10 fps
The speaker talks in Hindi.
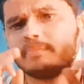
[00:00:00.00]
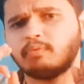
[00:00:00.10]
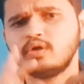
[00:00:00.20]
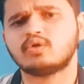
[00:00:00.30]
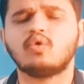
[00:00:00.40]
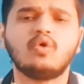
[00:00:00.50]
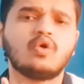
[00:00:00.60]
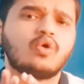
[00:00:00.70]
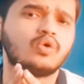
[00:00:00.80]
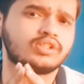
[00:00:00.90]
एक पॉइंट
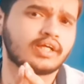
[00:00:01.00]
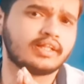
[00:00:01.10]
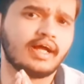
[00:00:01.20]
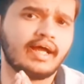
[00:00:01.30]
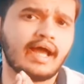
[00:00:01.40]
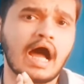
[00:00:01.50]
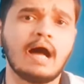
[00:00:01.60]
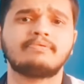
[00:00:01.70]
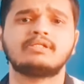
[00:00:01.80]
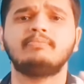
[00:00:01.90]
और हो सकता है
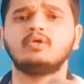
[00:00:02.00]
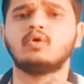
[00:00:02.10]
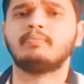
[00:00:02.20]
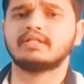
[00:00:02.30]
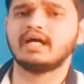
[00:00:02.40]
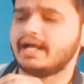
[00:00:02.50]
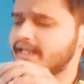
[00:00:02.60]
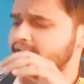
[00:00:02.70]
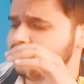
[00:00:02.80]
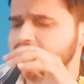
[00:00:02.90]
आप सभी को पता है
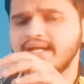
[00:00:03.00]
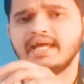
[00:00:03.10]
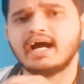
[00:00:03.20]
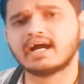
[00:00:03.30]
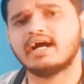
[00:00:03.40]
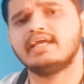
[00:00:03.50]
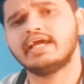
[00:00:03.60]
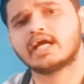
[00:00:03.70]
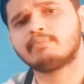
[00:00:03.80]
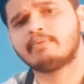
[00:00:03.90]
कि इंडिया का ही
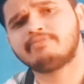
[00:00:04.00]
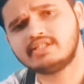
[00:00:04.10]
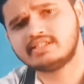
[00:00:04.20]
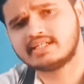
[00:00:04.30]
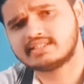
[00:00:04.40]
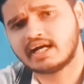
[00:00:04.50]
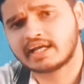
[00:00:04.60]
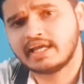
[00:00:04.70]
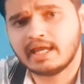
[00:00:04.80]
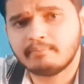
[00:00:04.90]
एक पबजी जैसा
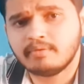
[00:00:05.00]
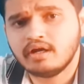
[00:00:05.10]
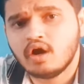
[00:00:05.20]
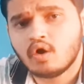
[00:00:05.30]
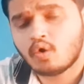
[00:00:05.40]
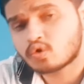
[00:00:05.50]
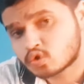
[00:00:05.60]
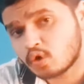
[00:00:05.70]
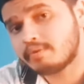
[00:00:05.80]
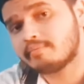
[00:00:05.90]
गेम
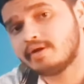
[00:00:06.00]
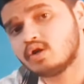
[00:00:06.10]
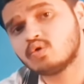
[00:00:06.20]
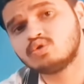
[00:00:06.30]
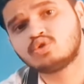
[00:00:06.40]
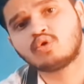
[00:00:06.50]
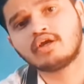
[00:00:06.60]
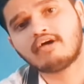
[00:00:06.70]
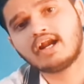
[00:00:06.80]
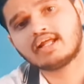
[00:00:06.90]
अक्टूबर में लॉन्च
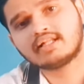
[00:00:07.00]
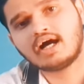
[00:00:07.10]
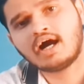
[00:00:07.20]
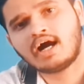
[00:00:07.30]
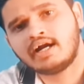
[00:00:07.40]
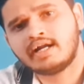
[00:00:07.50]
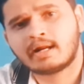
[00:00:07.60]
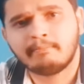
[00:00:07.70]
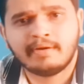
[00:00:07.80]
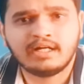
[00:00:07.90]
होने वाला था
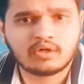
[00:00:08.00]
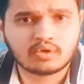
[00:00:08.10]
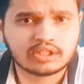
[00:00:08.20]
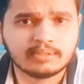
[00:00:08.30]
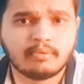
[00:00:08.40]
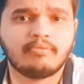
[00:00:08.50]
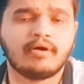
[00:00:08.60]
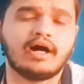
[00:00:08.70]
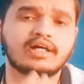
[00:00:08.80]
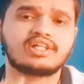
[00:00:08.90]
अंडर मेंटोरशिप ऑफ
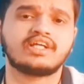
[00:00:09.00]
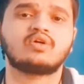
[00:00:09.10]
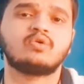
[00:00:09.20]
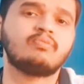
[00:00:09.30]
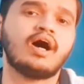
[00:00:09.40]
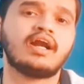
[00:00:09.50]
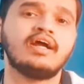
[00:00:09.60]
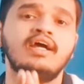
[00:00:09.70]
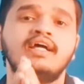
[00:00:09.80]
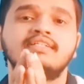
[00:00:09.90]
अक्षय कुमार
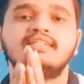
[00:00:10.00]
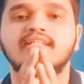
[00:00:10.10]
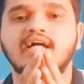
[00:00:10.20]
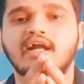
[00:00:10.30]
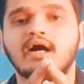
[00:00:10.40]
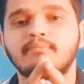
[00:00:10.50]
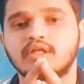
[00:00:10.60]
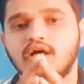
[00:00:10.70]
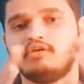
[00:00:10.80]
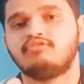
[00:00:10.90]
जिसका नाम
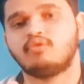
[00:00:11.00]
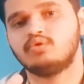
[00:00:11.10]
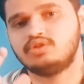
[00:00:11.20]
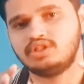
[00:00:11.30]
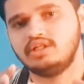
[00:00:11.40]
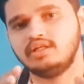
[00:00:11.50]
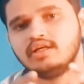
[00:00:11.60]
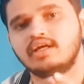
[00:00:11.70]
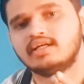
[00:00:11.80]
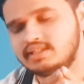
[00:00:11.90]
था फोर जी
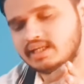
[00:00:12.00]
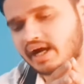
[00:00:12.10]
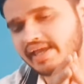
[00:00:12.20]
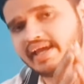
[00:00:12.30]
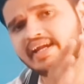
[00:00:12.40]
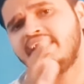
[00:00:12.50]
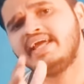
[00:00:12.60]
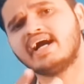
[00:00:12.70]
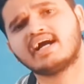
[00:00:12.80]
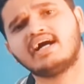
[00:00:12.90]
जी हाँ ये
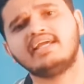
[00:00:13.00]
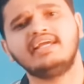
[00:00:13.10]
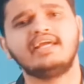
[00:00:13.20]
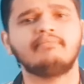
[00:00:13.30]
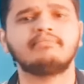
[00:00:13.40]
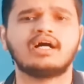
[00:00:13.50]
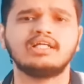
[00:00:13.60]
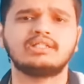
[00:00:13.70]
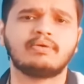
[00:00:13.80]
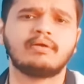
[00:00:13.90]
इंडिया का ही गेम था
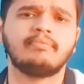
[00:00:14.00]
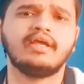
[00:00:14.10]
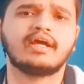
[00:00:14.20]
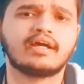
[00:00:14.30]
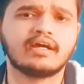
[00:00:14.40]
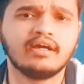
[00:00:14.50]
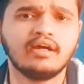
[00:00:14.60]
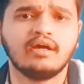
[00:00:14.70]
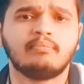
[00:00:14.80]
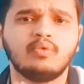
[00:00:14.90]
इस पर भी एक
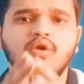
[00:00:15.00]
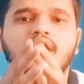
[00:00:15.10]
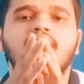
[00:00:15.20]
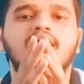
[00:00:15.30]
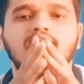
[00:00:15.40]
पूरा